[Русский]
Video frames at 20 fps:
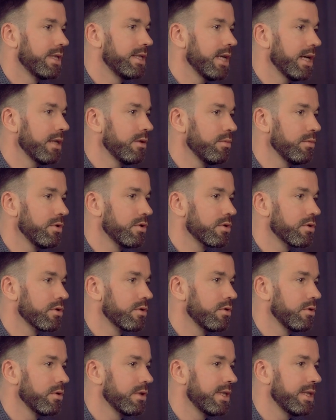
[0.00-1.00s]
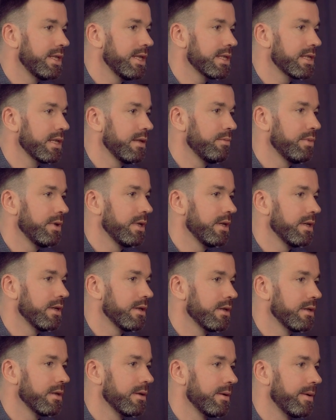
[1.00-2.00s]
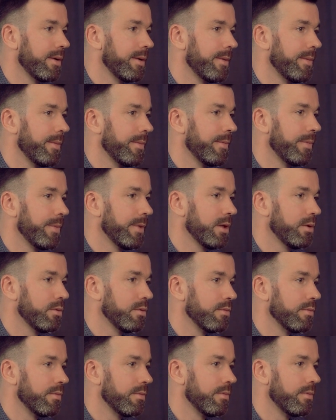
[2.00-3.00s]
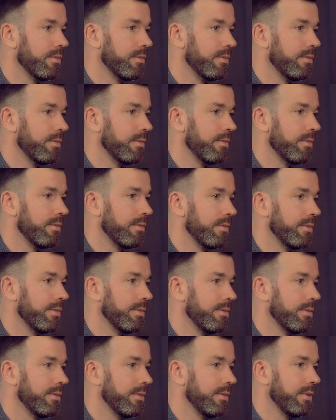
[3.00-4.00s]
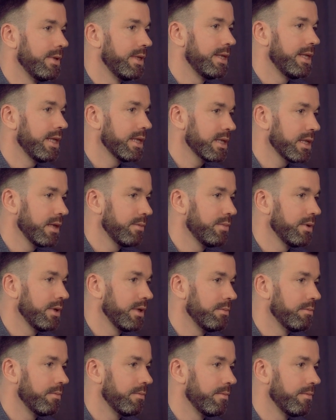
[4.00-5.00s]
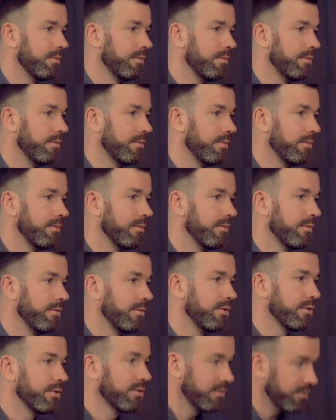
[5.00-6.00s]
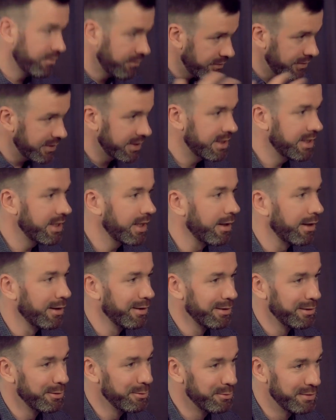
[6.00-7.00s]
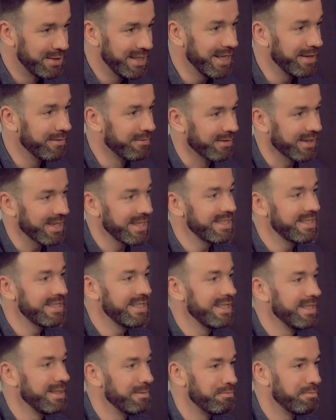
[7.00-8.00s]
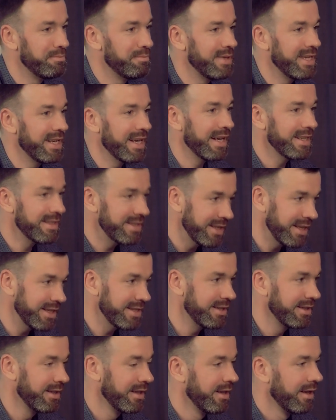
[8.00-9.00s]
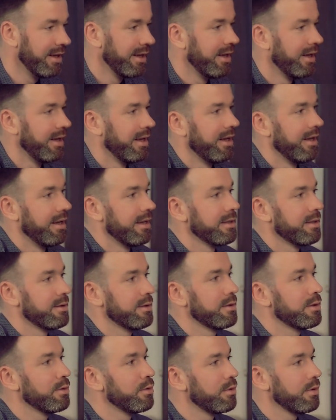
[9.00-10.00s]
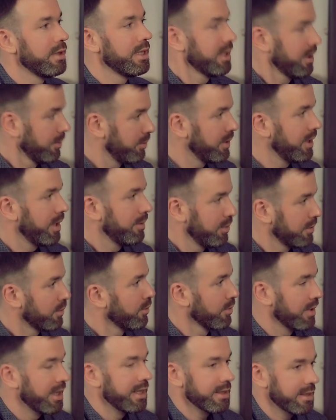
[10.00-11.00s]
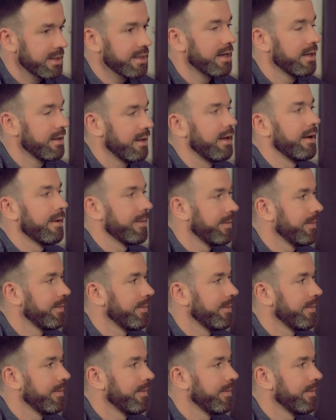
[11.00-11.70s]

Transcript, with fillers: я думаю, что если бы, э, ну, если бы вот всех людей в России переодеть, то это была бы другая страна.